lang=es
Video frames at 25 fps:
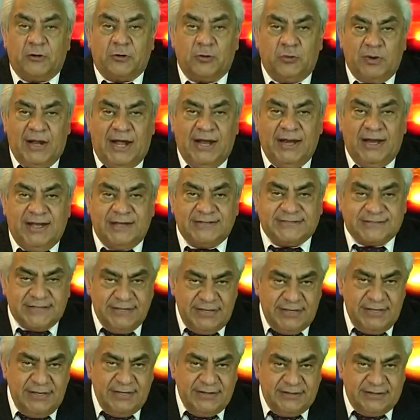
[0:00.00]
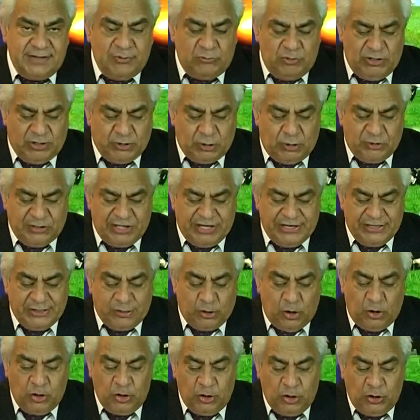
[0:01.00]
rurales de nuestro
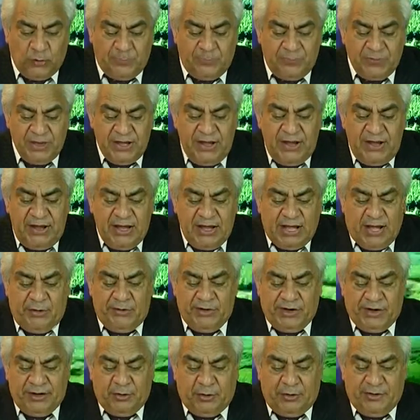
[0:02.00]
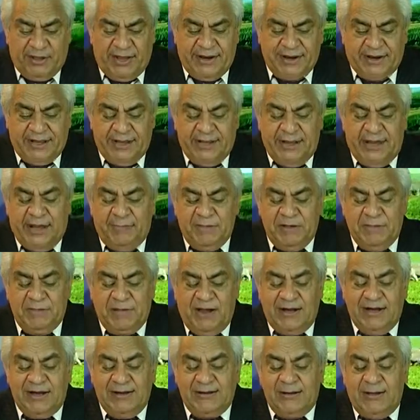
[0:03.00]
territorio. Cabe recordar que en la
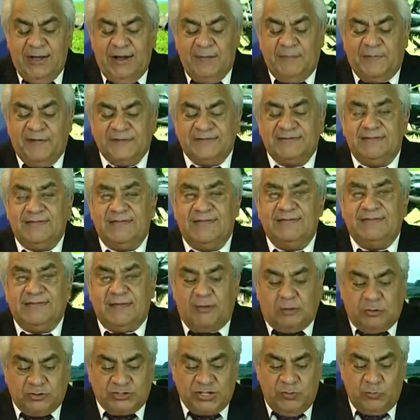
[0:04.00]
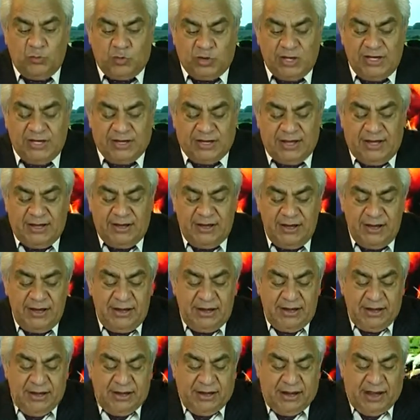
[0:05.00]
misma línea el presidente José Mujica
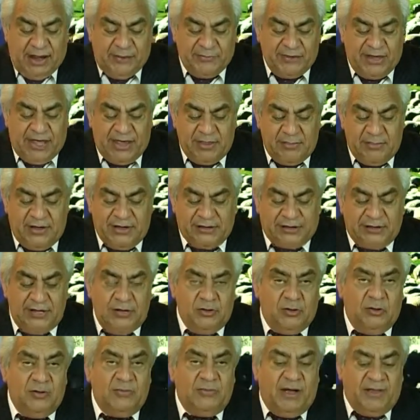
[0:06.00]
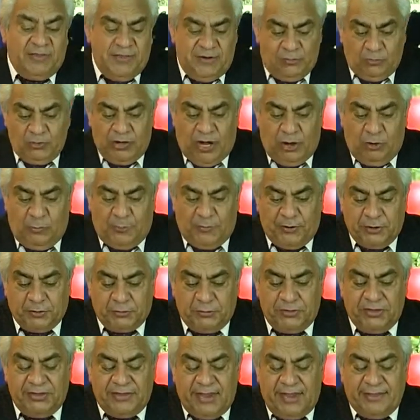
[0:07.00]
había advertido en más de una
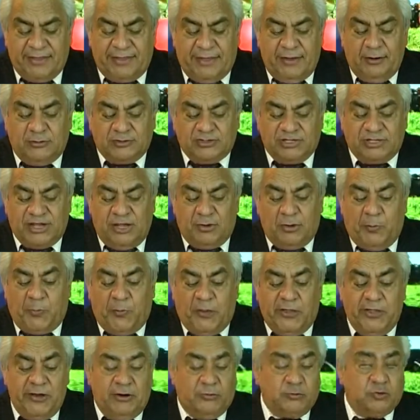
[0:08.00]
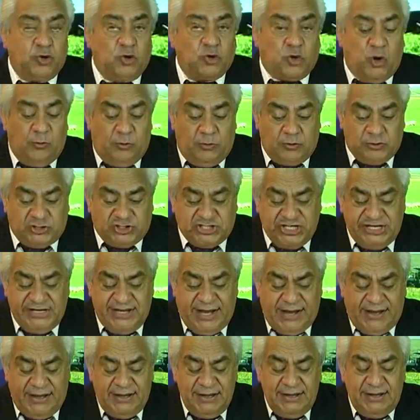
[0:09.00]
oportunidad que los estados poderosos como
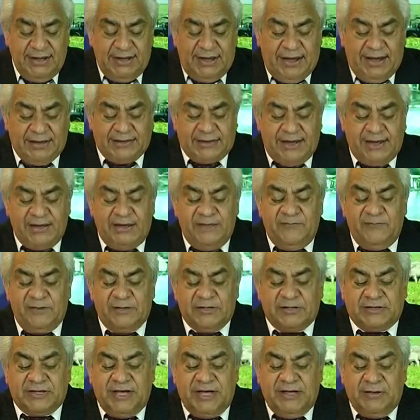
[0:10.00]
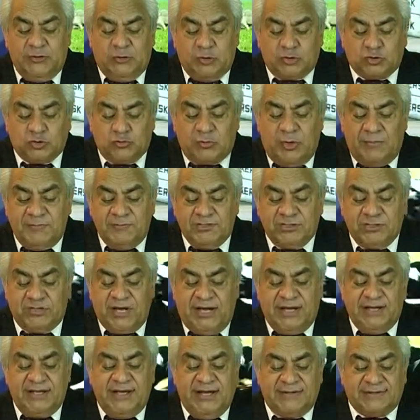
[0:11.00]
China están invirtiendo sumas
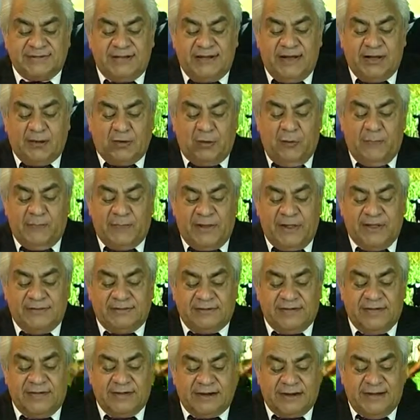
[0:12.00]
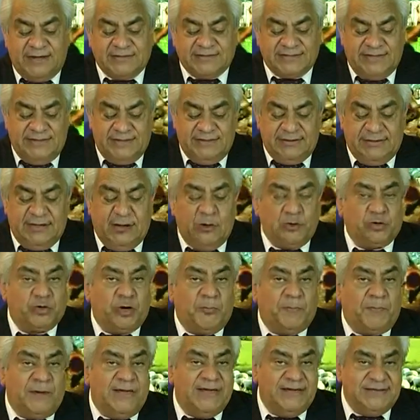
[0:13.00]
millonarias en la compra de tierras de
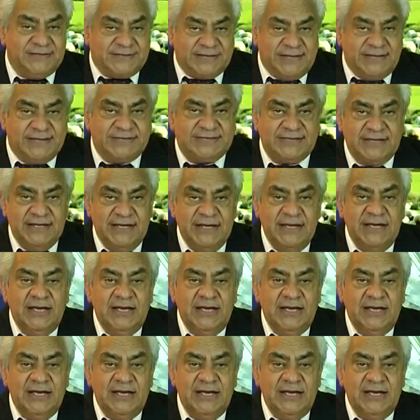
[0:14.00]
otros países